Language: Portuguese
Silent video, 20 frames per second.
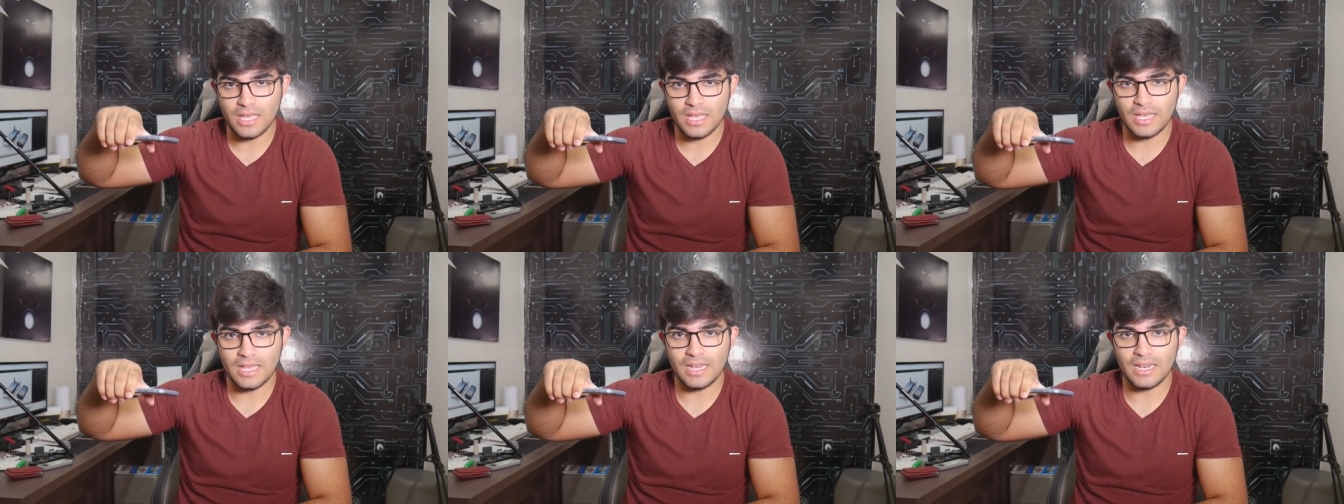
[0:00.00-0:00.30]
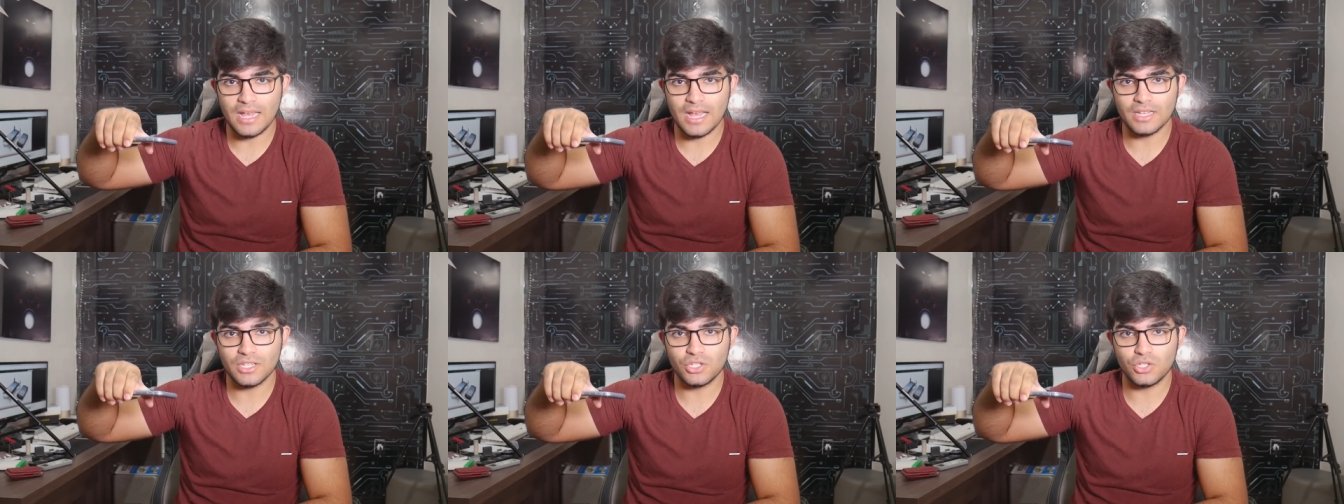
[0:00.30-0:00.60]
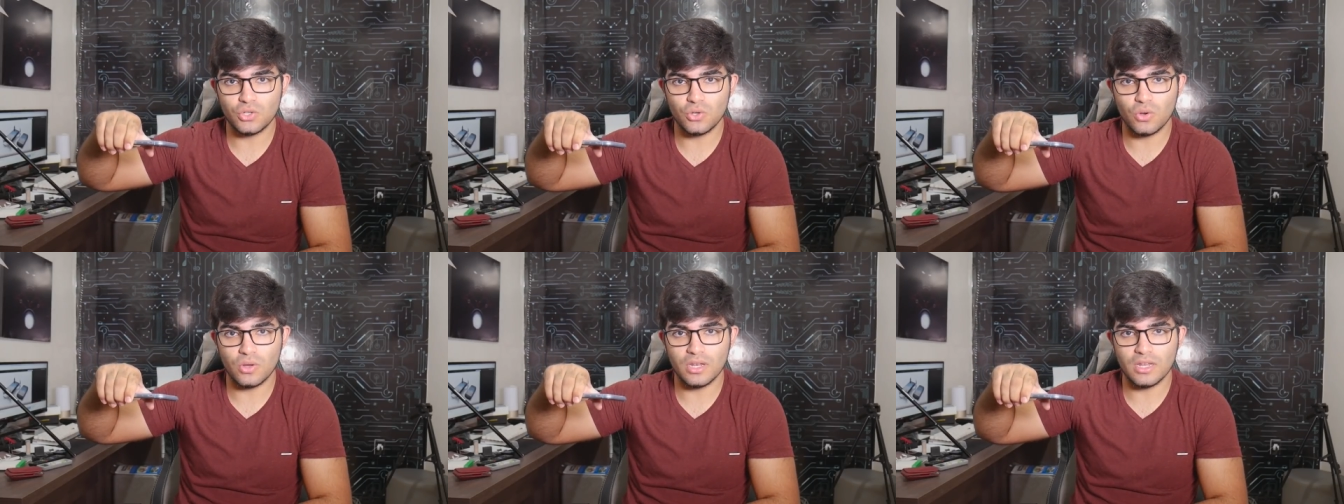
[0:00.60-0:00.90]
ele
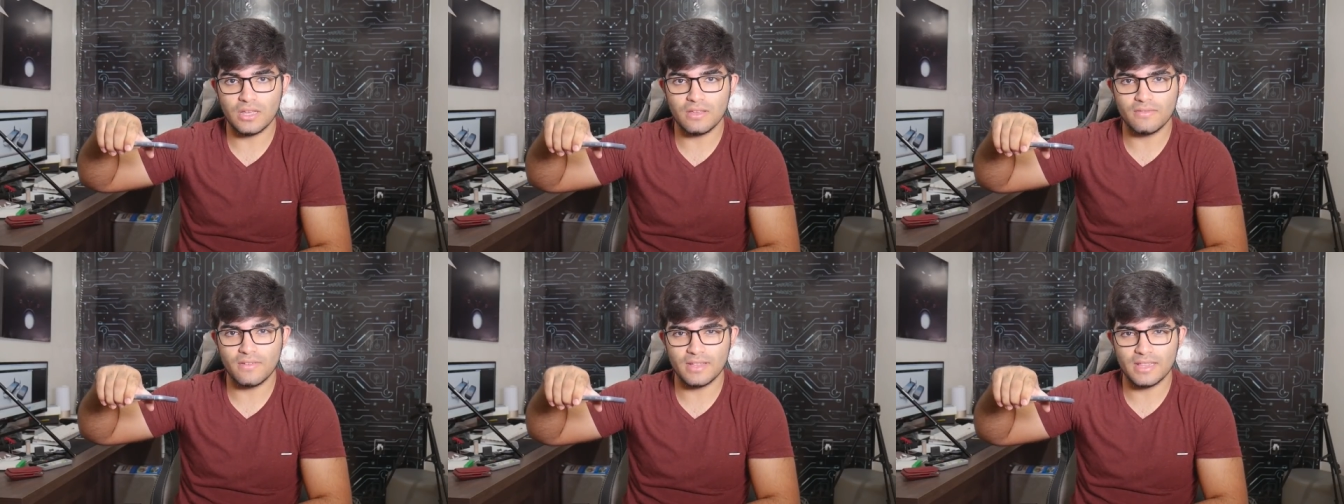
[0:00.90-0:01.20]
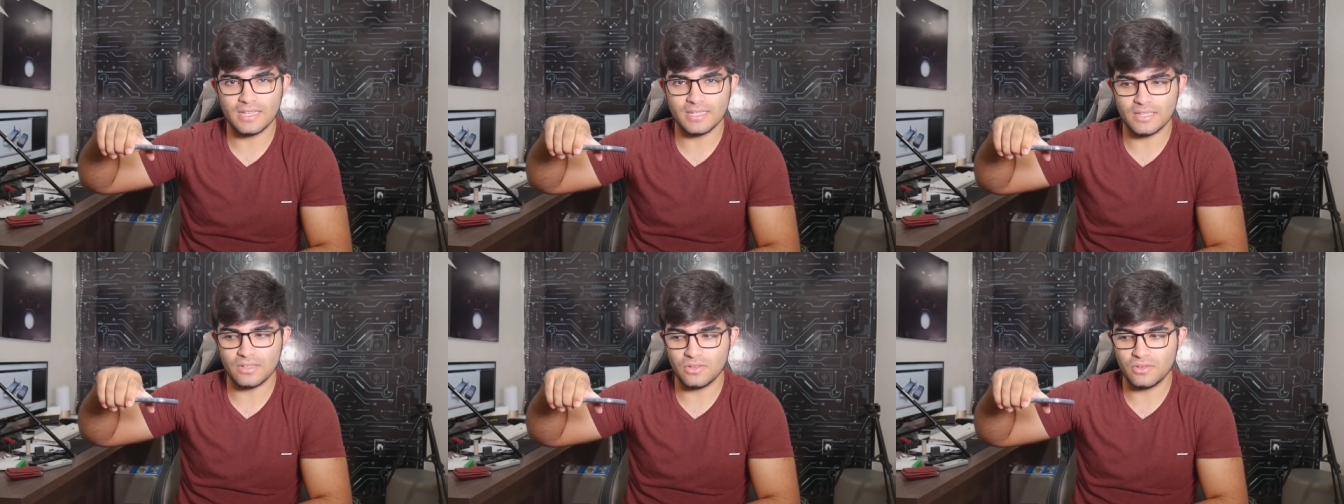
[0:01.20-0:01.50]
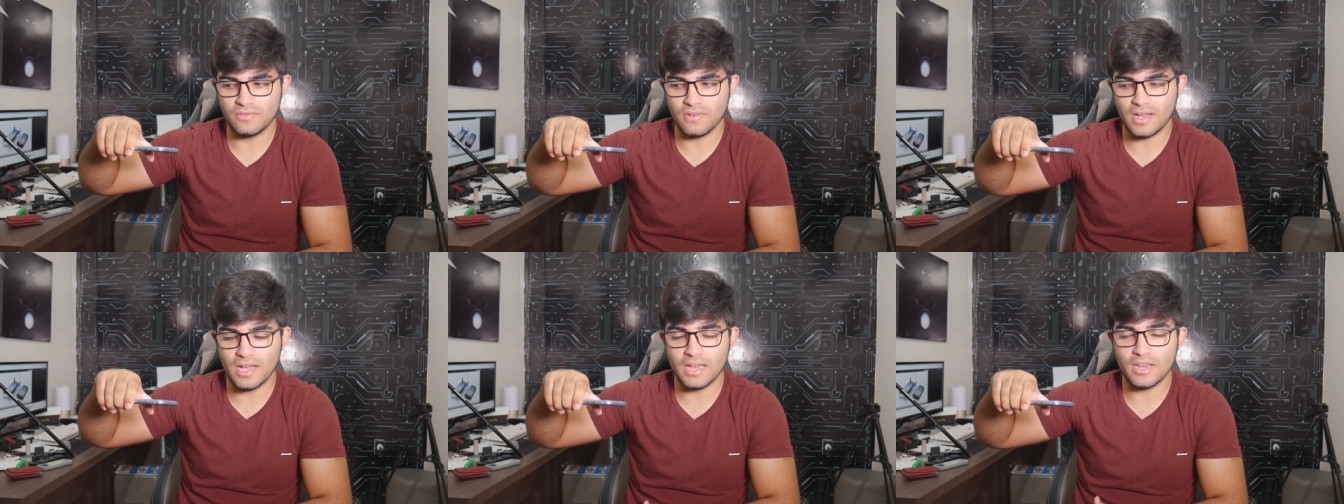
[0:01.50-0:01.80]
aciona e vai descendo
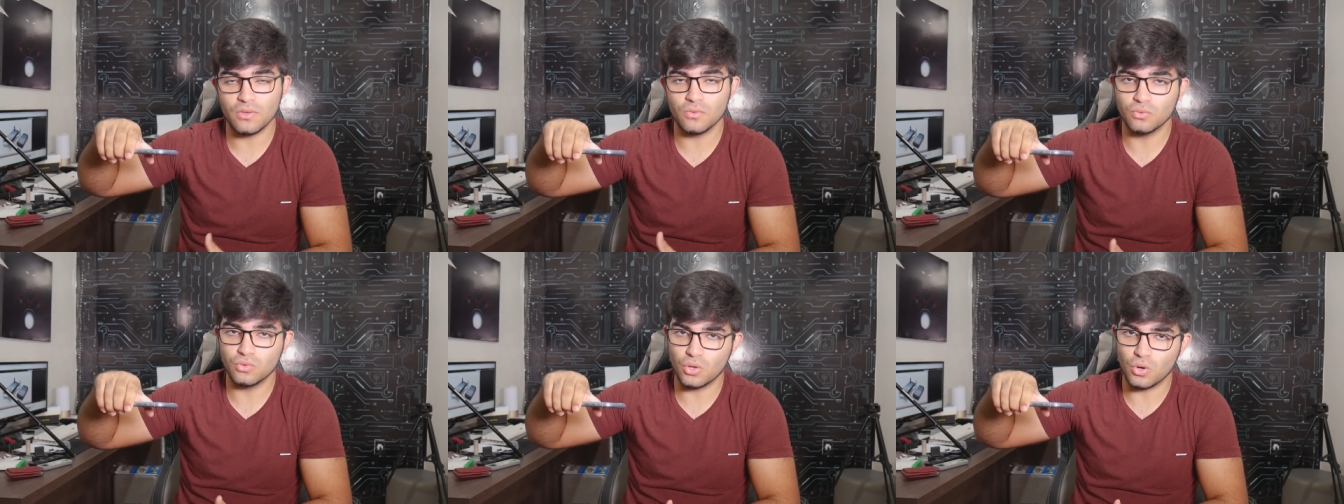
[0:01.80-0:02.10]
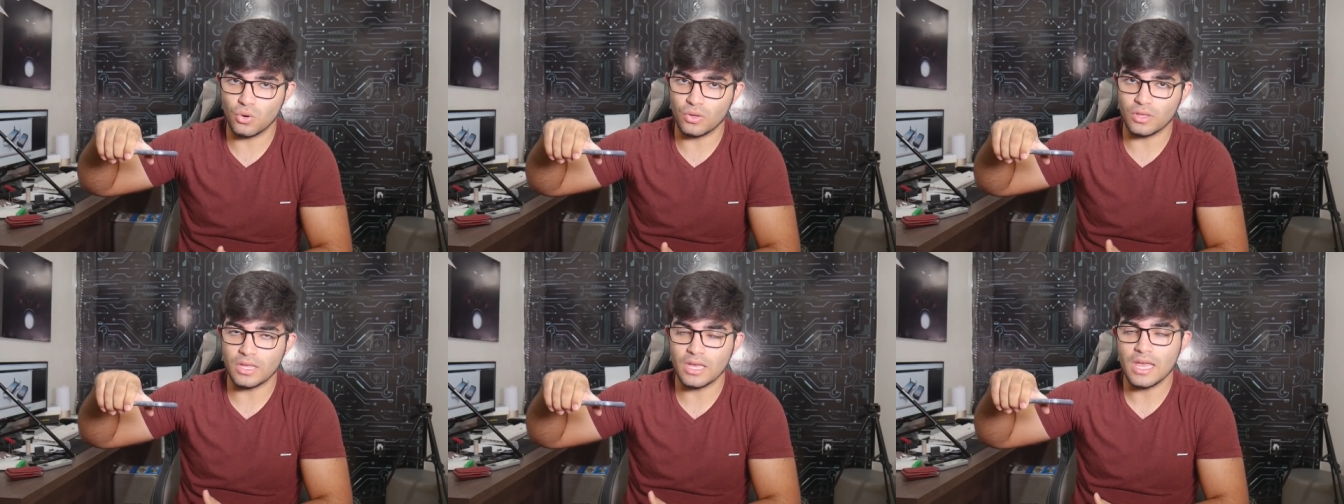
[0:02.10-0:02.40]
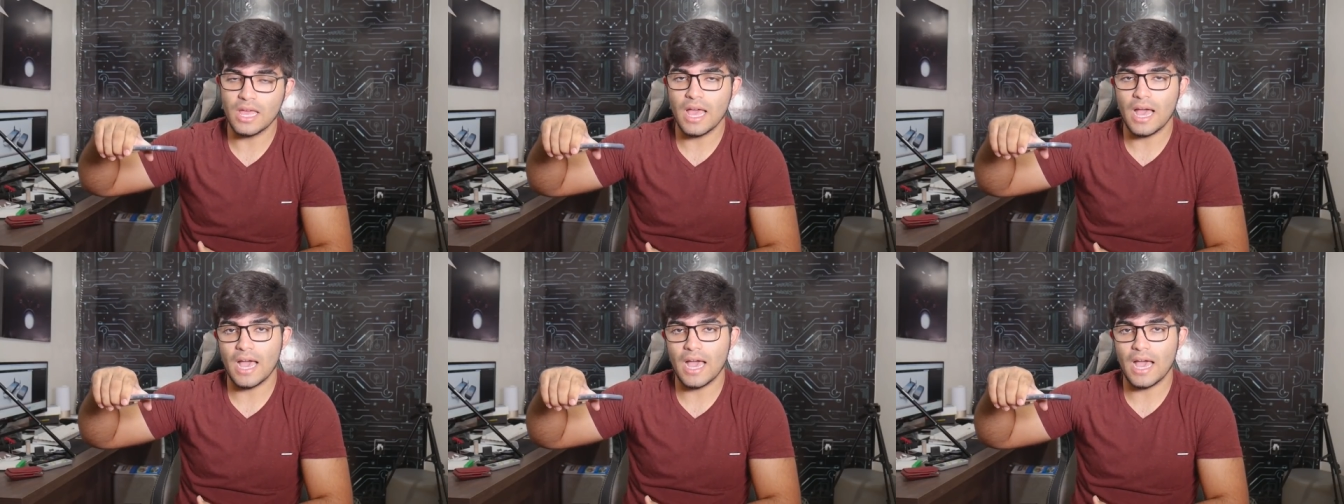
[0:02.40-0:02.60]
devagarinho o drone.